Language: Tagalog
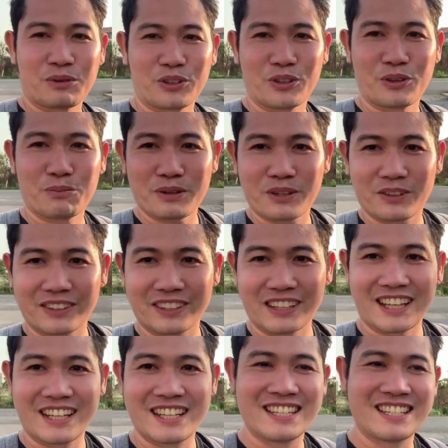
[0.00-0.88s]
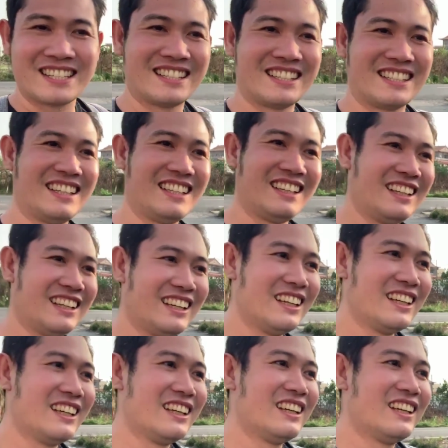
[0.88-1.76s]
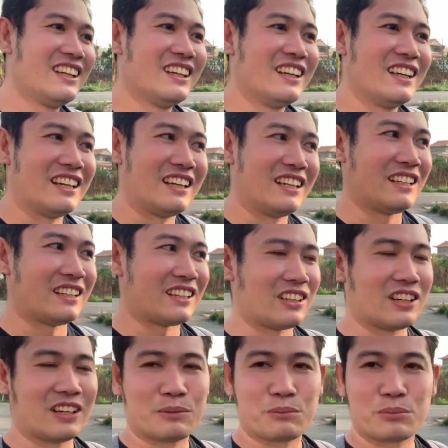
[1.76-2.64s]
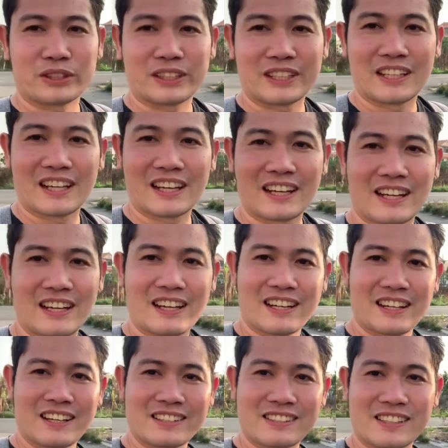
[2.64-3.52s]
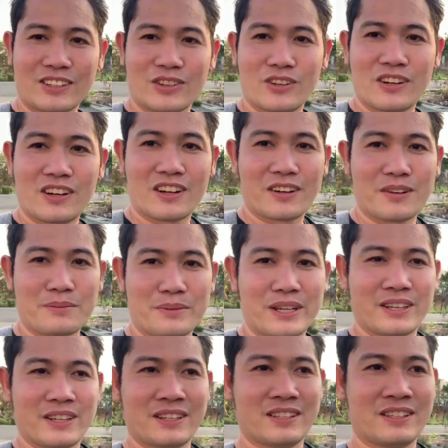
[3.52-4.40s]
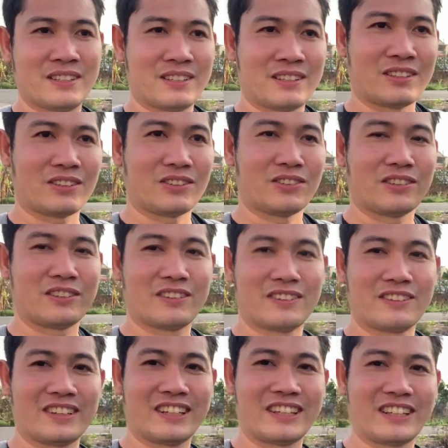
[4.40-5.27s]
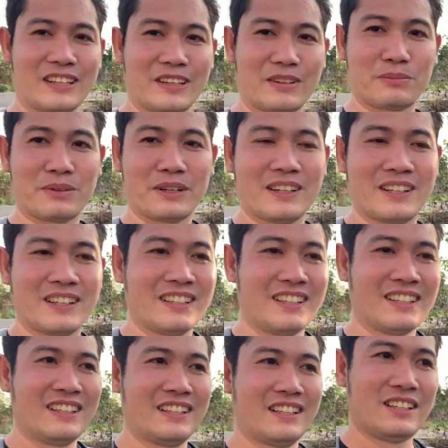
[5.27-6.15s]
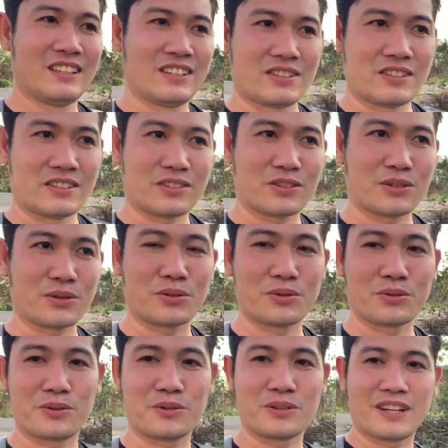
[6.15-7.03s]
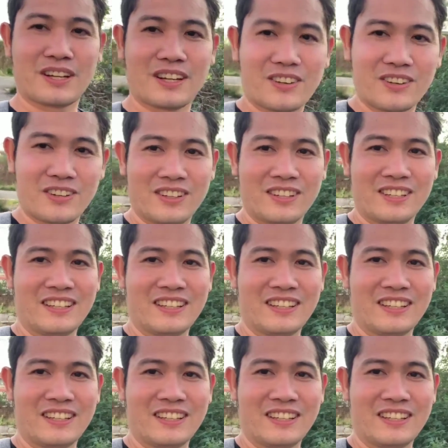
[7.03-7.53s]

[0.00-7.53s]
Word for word: pagod na pagod guys. Ay, uh, buti na nga lang alas 5 lang kami. Kung hindi pa, nasusuko na ako.